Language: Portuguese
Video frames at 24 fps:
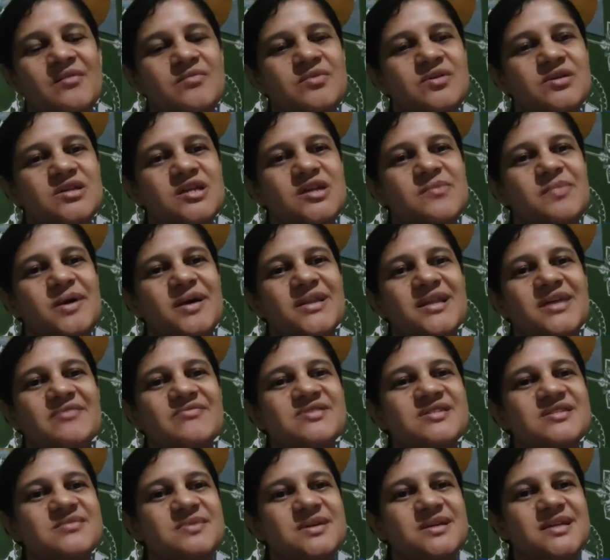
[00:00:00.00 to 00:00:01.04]
Meu tripé
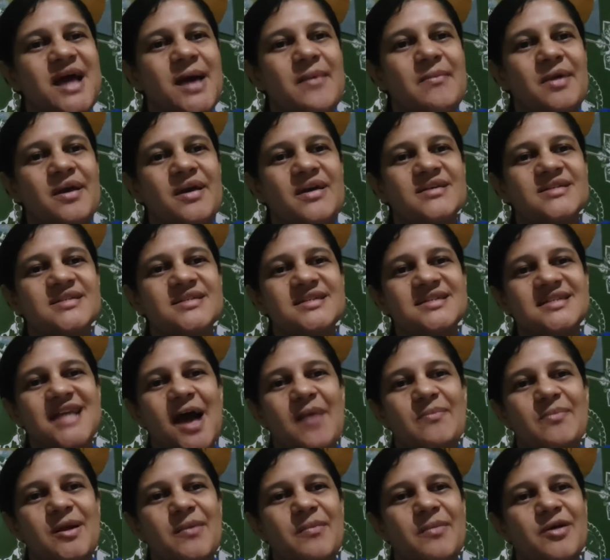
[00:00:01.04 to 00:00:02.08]
estava em cima da mesa,
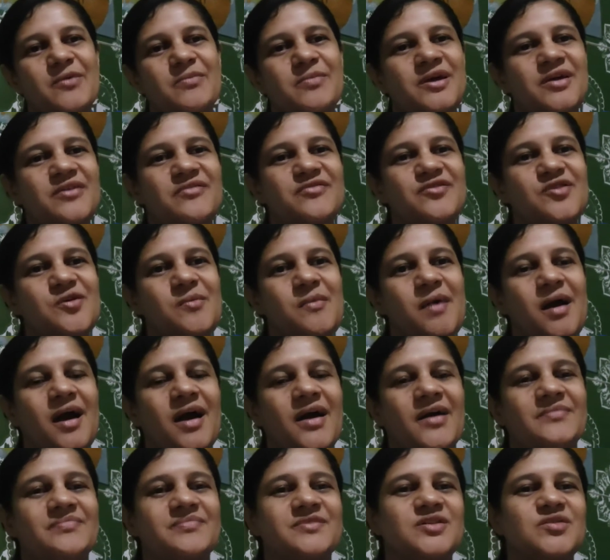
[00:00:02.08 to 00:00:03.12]
estava preparado para
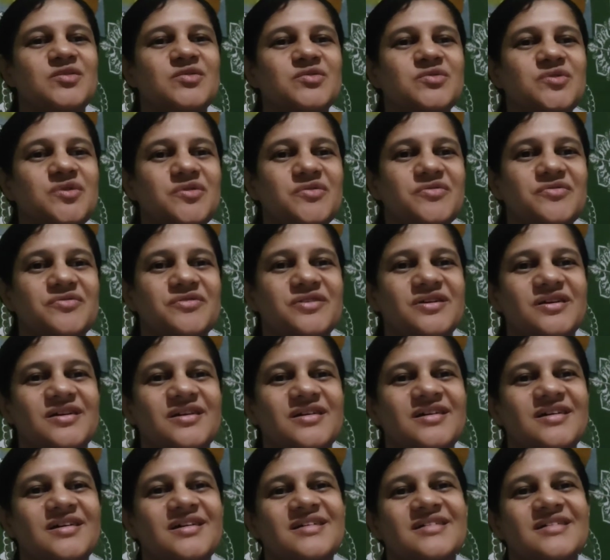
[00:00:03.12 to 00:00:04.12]
filmar. Quando eu vi,